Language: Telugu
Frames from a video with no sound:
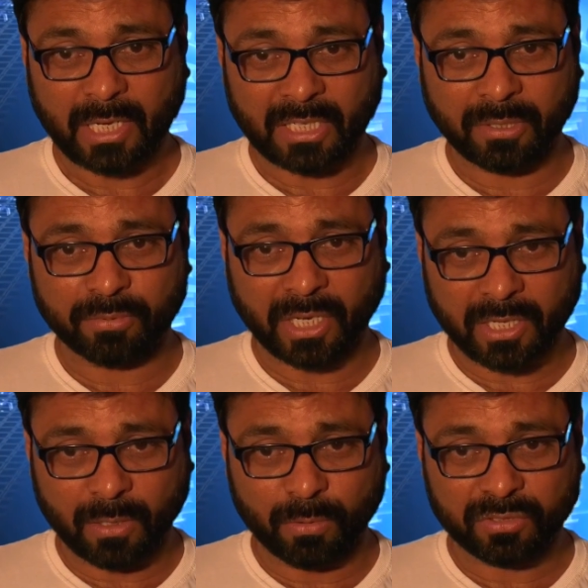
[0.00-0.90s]
రాష్ట్రం
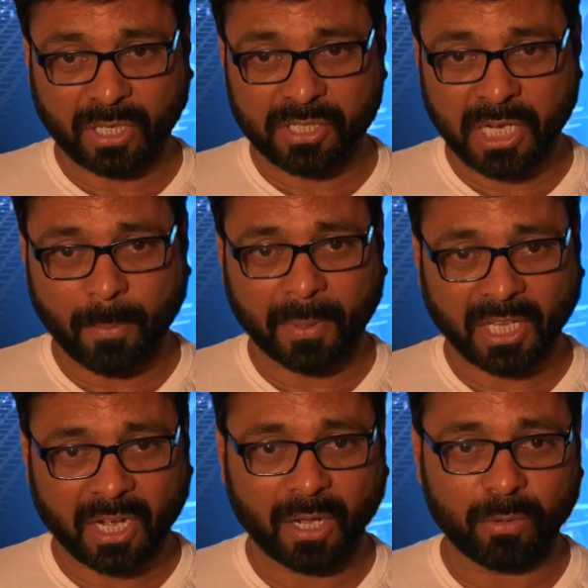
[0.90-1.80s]
సర్కారు సంక్షేమ
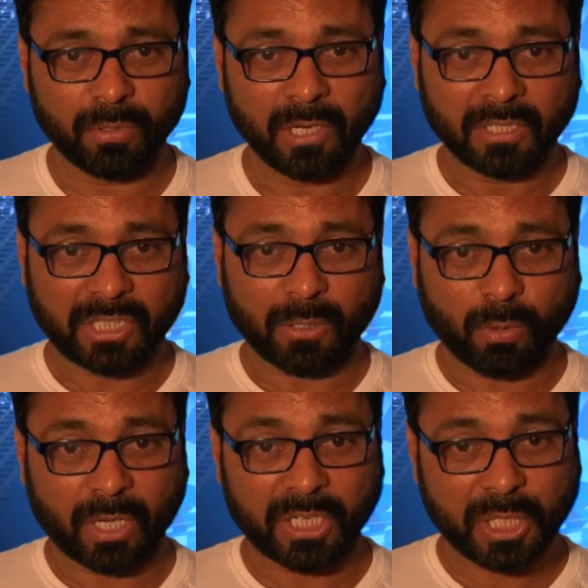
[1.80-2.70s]
పథకాలు
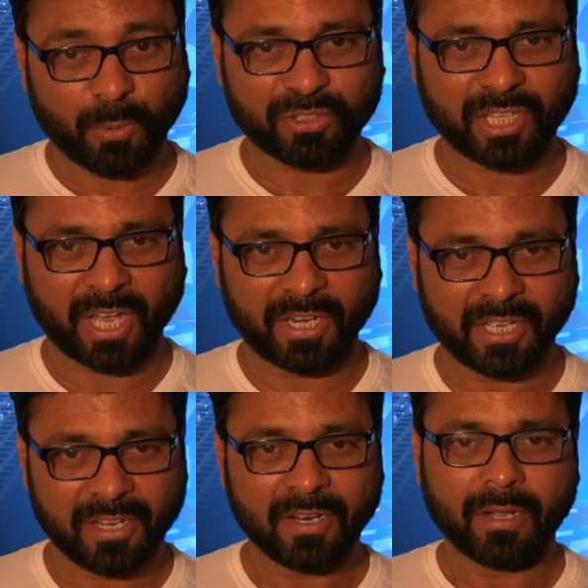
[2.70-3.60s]
తనకు కలిసి
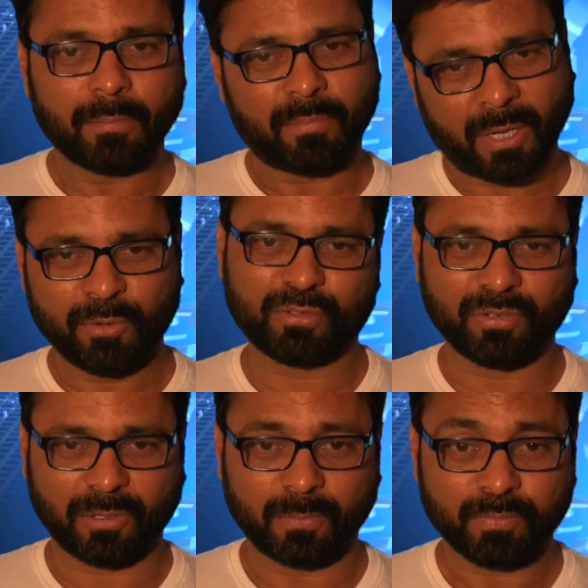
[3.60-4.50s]
వస్తాయని
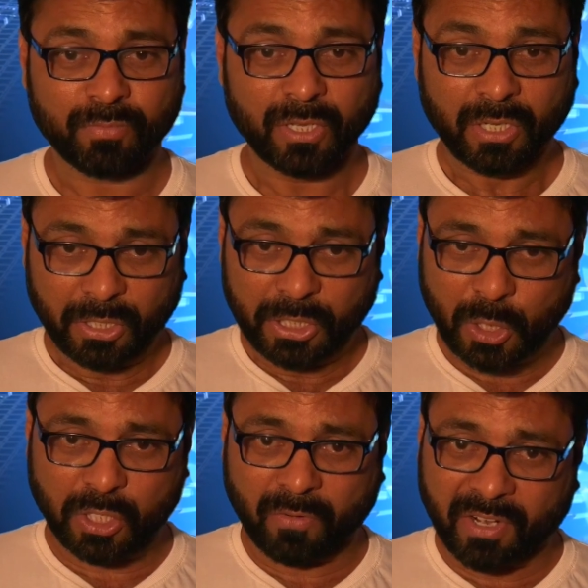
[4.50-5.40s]
భావిస్తున్నారు
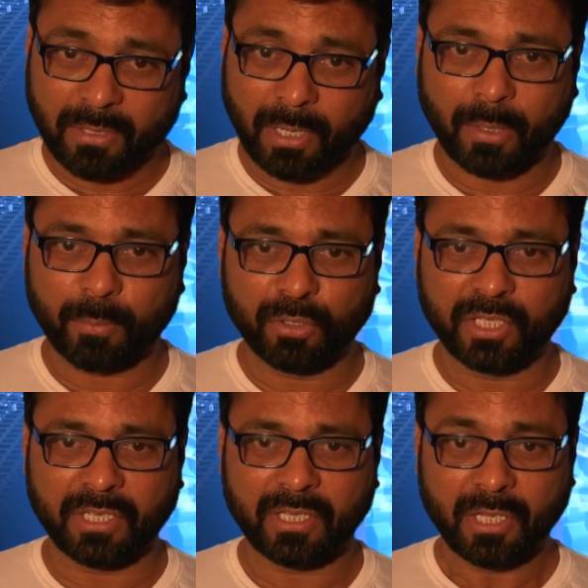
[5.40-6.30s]
నియోజకవర్గం
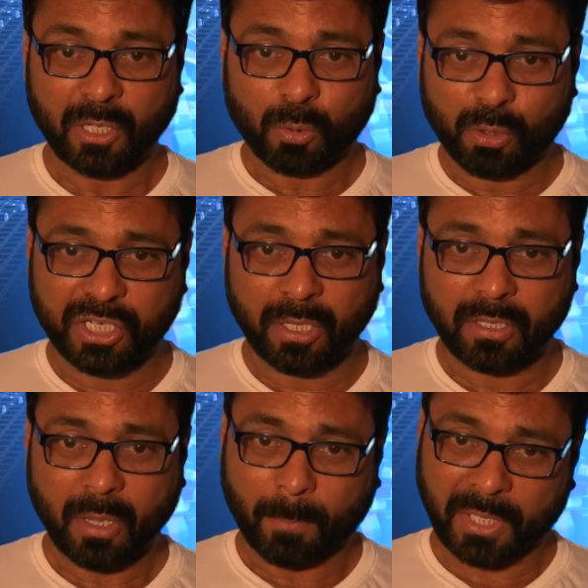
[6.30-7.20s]
అభివృద్ధి కృషి
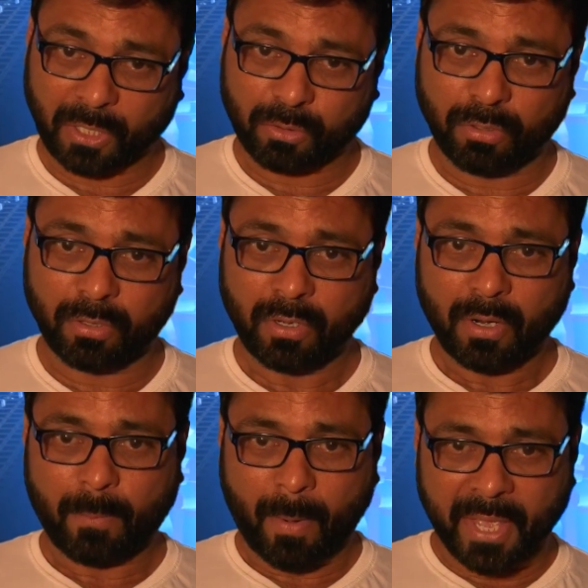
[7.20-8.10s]
ప్రజలతో
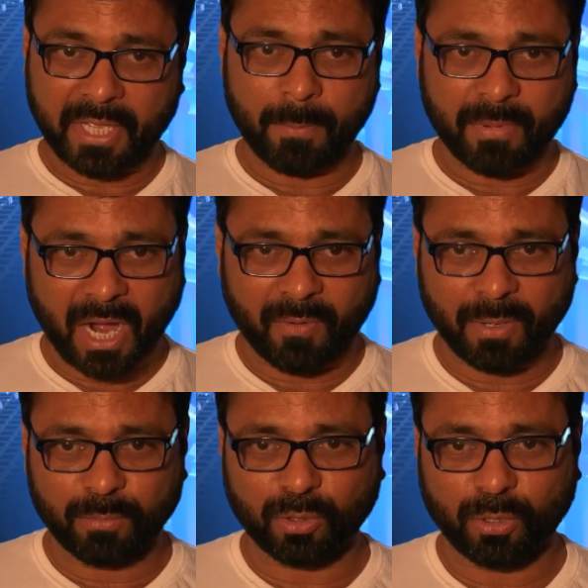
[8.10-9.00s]
మమేకం
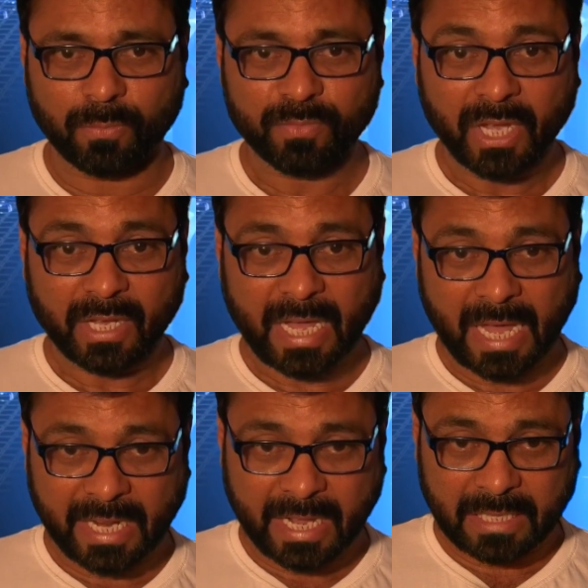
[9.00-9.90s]
కావడంతో
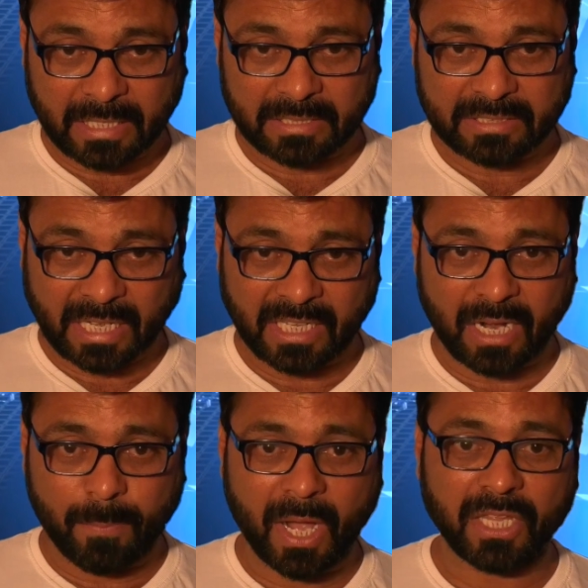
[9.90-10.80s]
కార్యకర్తల సాధక
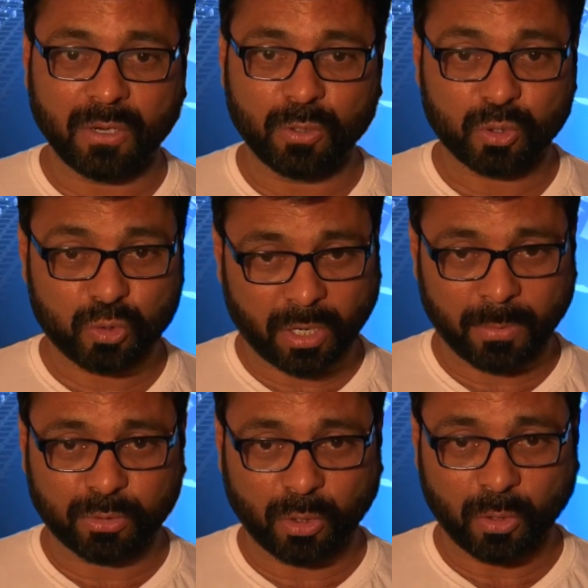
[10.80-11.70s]
బాధలు
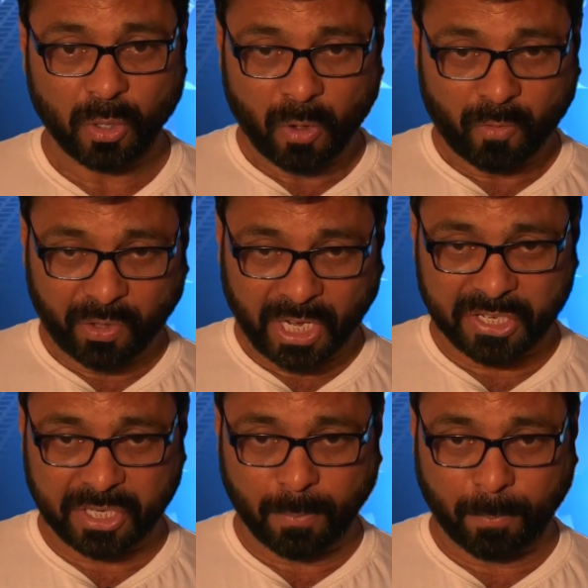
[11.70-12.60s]
చూడడంతో
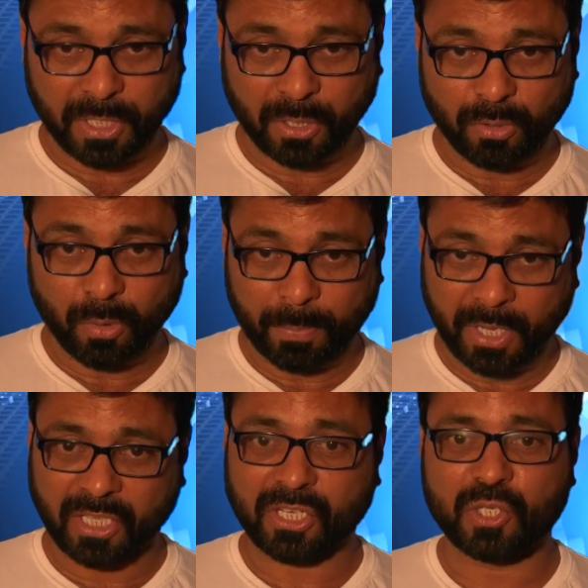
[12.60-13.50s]
వీరేశం ప్రజల్లో
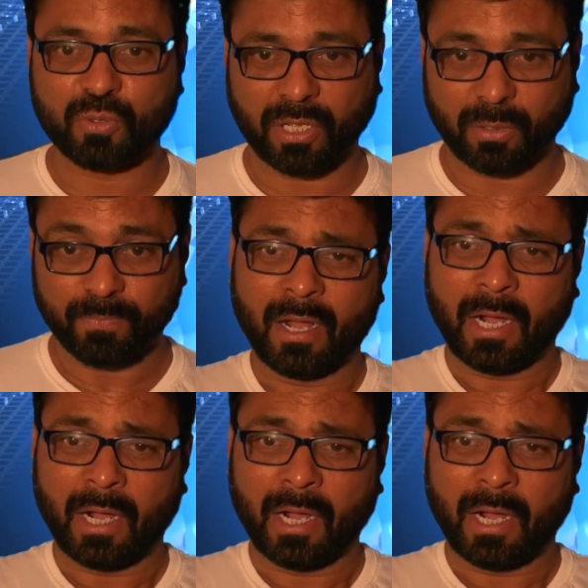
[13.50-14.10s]
పేరు దక్కించుకున్నారు